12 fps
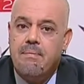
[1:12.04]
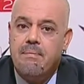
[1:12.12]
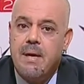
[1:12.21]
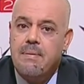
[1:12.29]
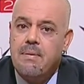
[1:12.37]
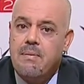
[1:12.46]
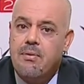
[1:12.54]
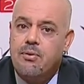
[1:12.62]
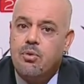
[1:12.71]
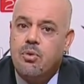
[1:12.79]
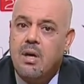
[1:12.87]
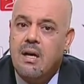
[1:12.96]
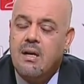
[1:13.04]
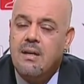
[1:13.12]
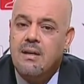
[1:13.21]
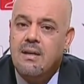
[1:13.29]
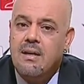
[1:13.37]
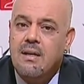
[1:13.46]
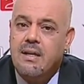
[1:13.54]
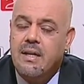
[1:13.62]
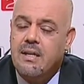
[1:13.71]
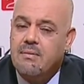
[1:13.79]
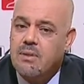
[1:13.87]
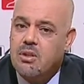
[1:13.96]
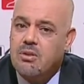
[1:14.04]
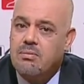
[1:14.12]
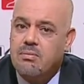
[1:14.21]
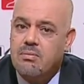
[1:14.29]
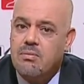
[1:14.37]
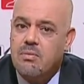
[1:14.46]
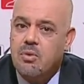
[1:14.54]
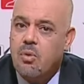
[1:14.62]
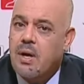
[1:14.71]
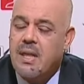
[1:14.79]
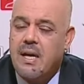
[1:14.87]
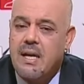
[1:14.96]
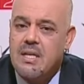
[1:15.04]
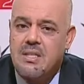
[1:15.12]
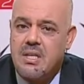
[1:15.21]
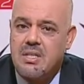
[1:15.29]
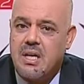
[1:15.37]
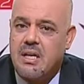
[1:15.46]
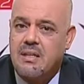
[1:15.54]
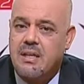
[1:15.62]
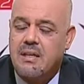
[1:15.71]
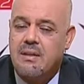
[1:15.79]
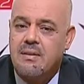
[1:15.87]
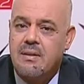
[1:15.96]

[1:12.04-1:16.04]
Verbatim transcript: بابي مفتوح لخدمتكم وهذاك علاش ترشحت أنا